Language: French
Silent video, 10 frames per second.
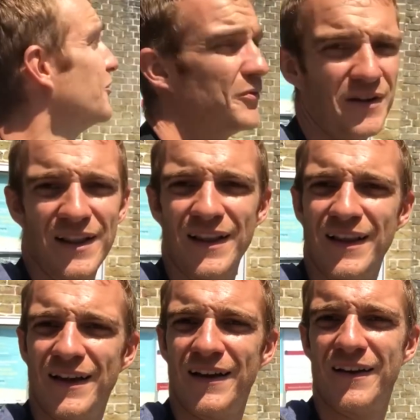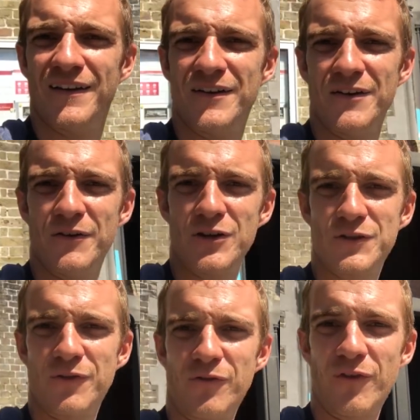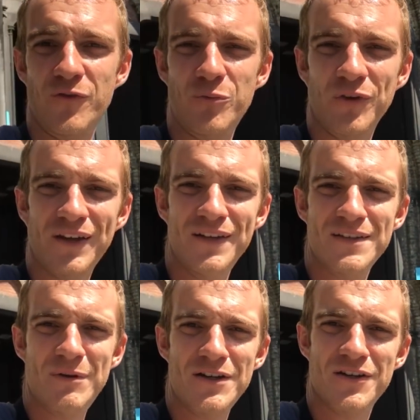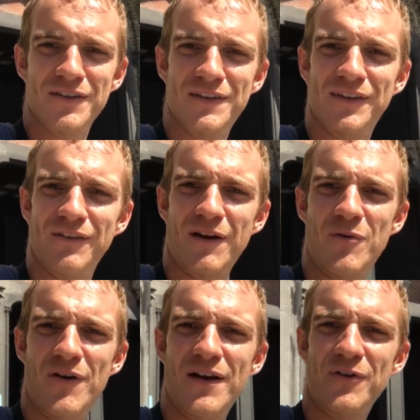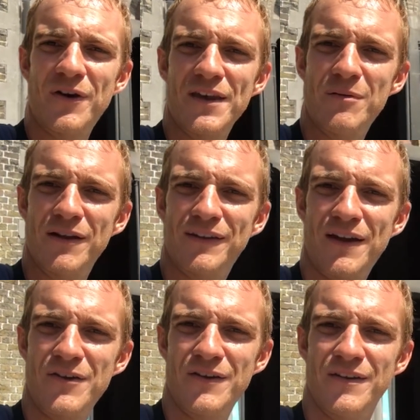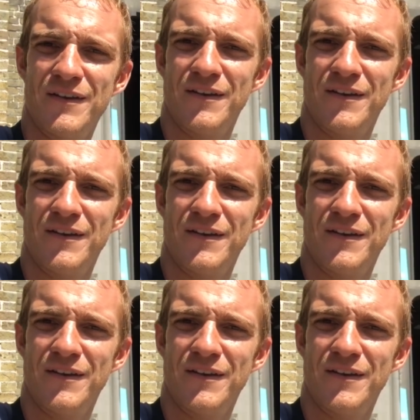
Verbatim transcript: nom. Euh, on va vous montrer les images, c'était vraiment incroyable à l'intérieur.